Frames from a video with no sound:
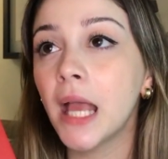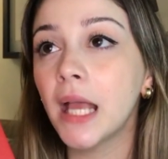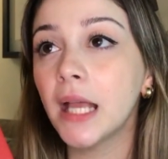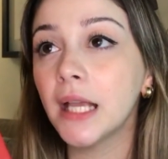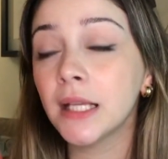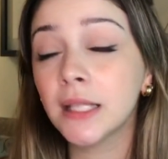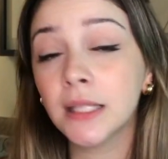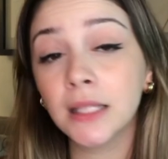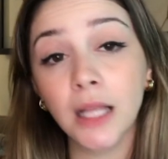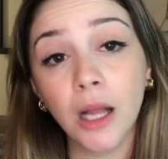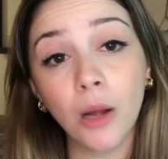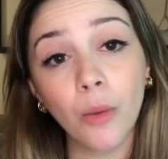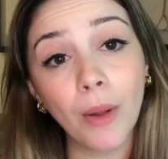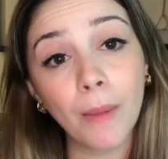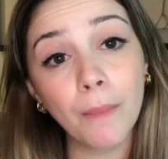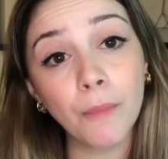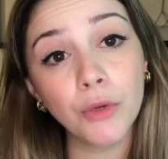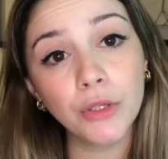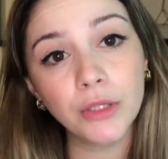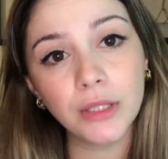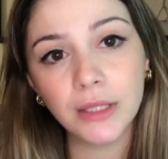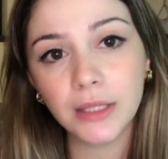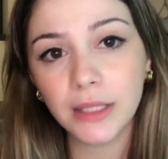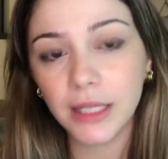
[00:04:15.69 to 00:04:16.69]
Então é
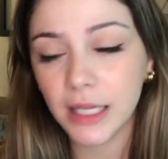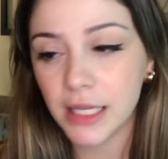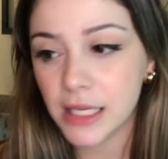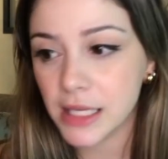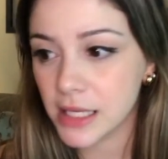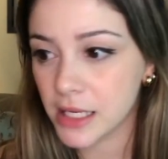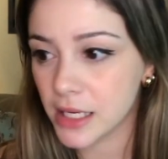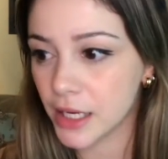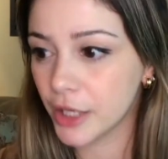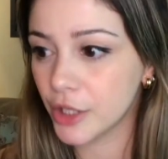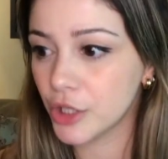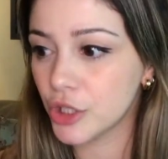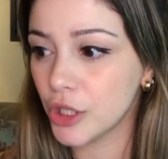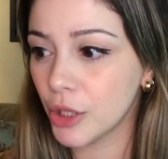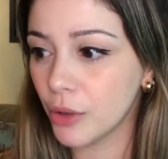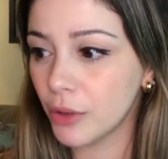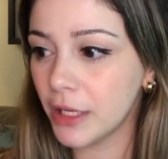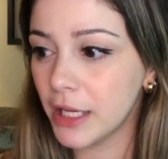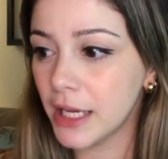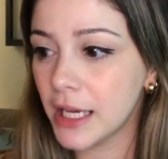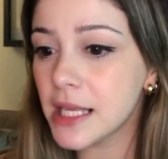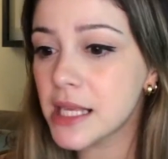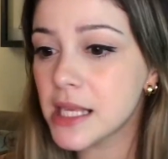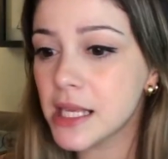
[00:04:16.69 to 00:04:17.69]
muito interessante. Eu
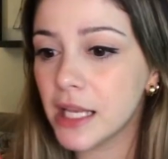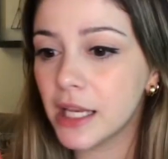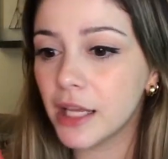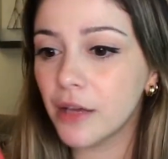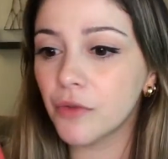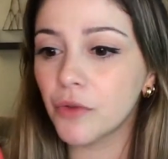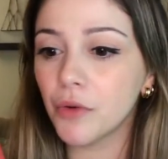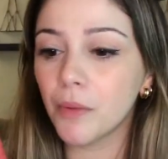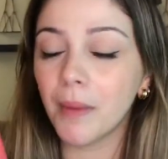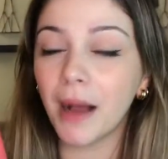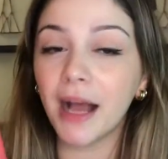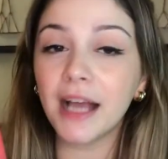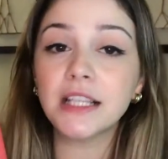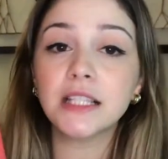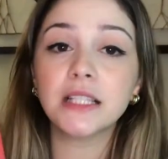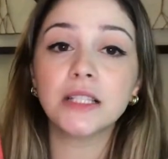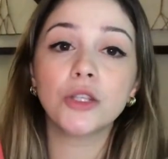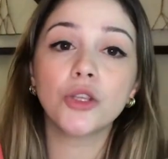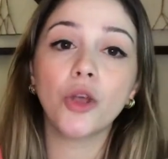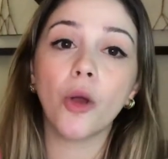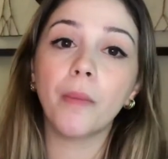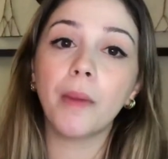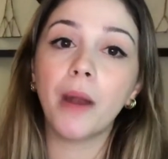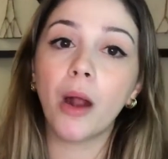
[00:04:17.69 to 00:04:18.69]
li esse livro mais
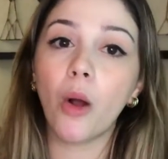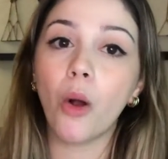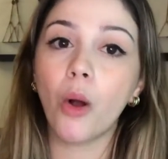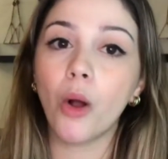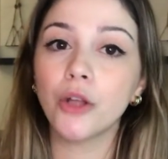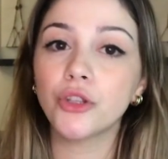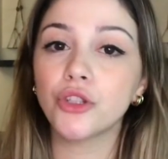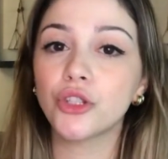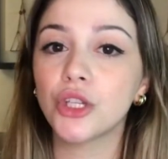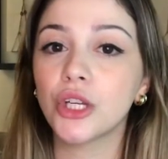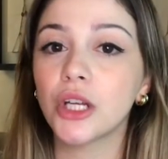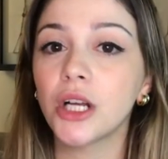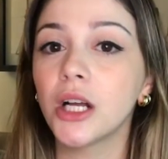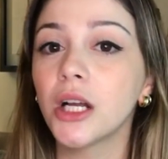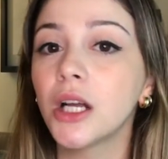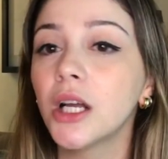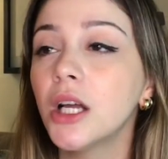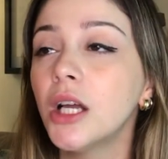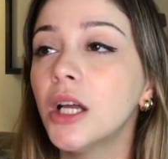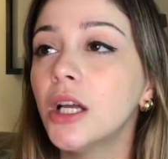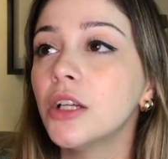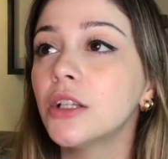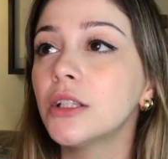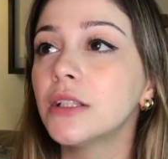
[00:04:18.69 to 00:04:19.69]
sobre a ótica
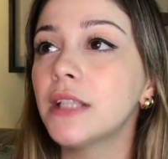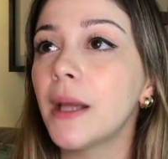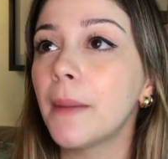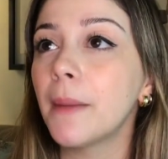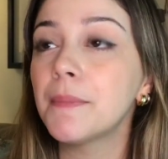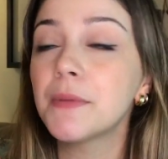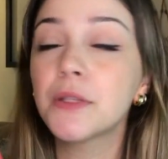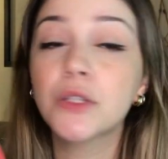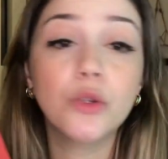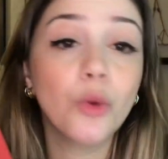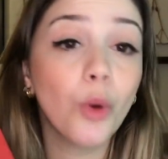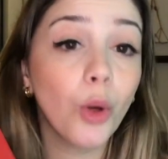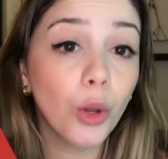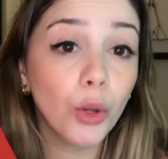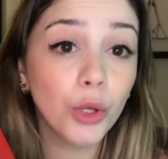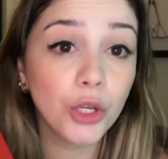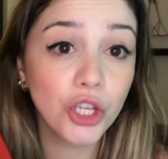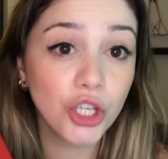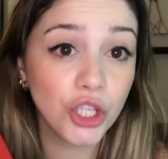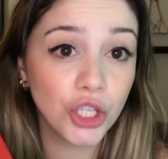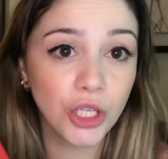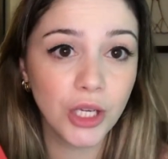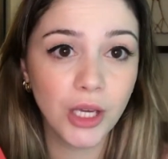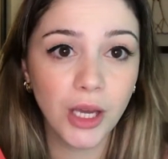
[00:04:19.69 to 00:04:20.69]
da
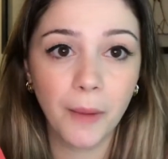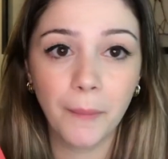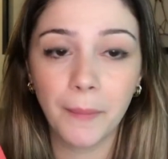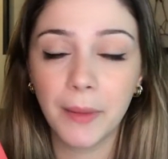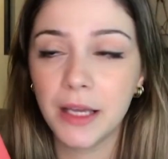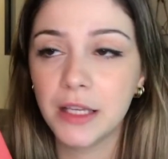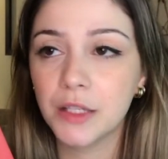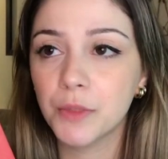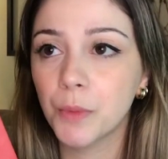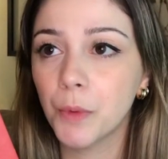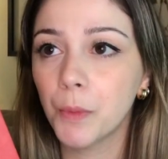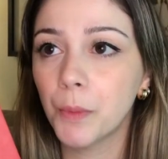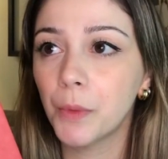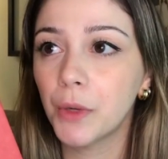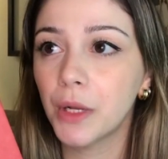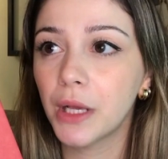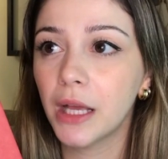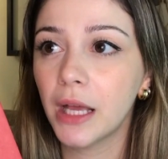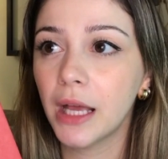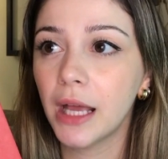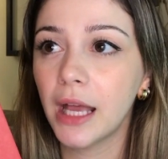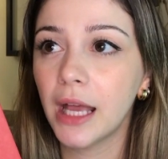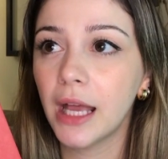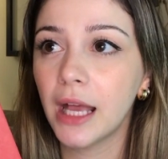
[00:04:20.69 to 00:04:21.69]
psicologia mesmo,
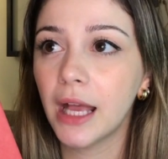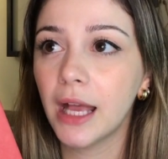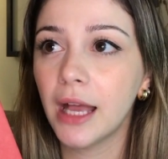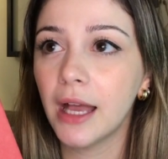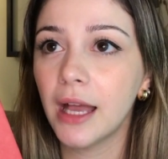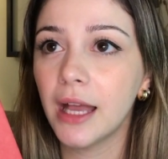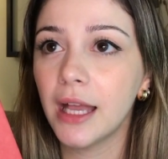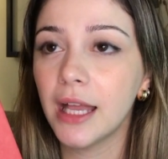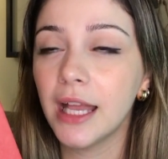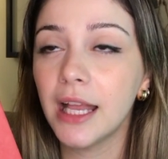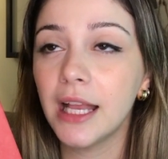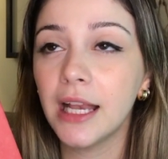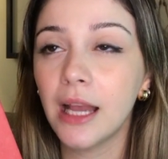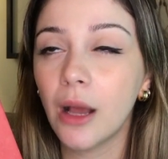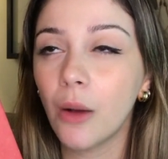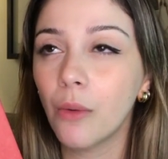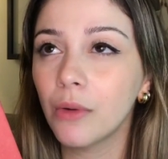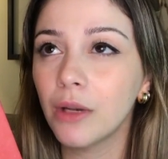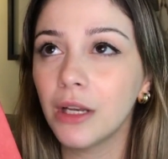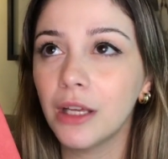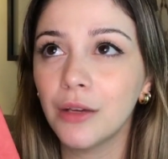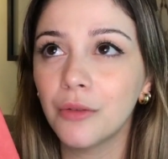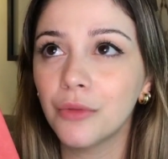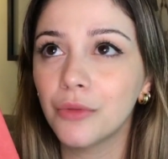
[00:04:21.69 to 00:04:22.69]
porque é, ele é
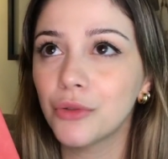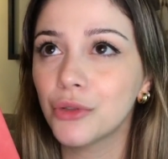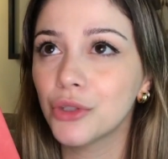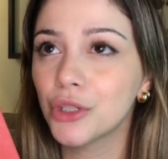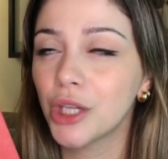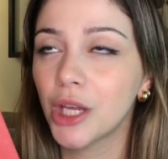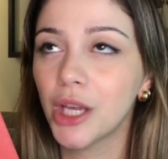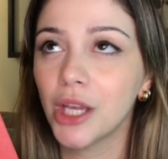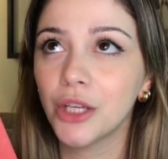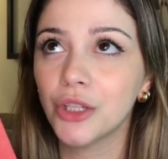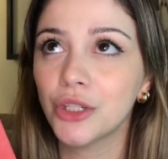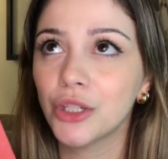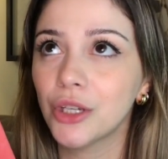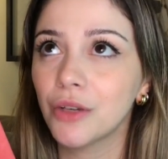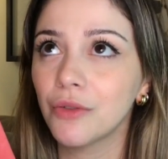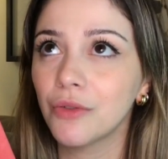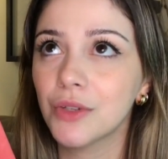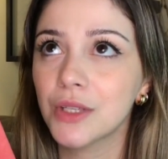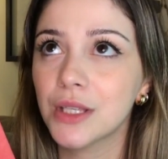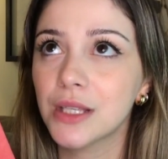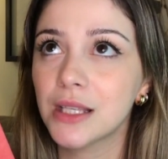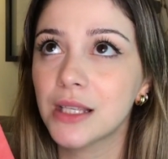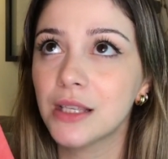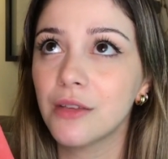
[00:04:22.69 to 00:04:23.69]
um livro, gente, que
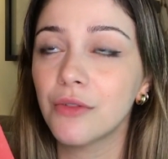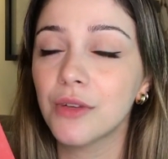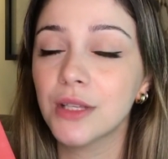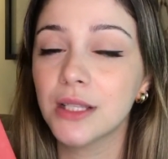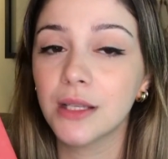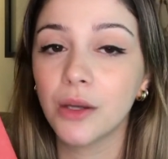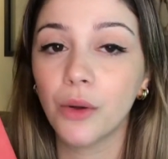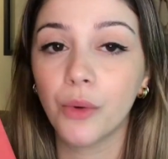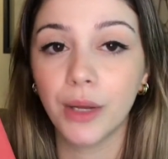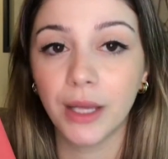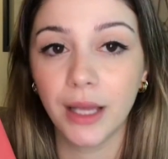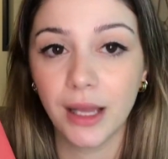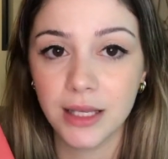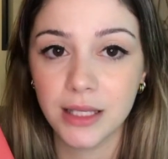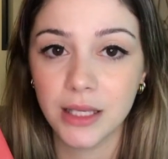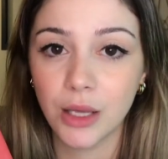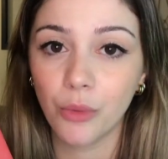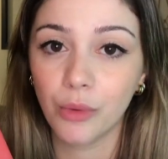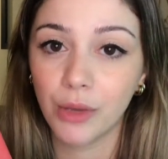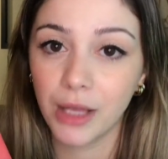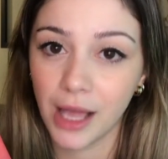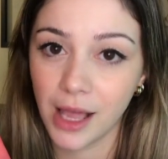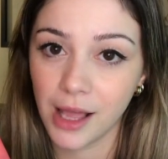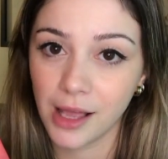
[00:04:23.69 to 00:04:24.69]
você, se você conhece
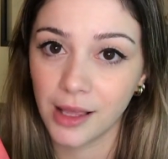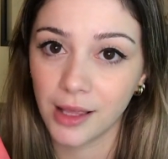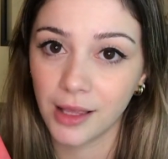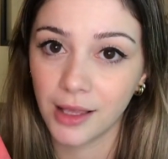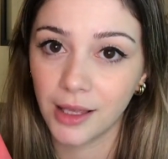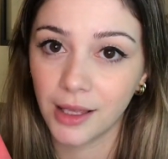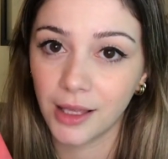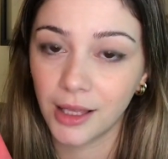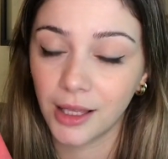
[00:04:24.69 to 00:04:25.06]
alguém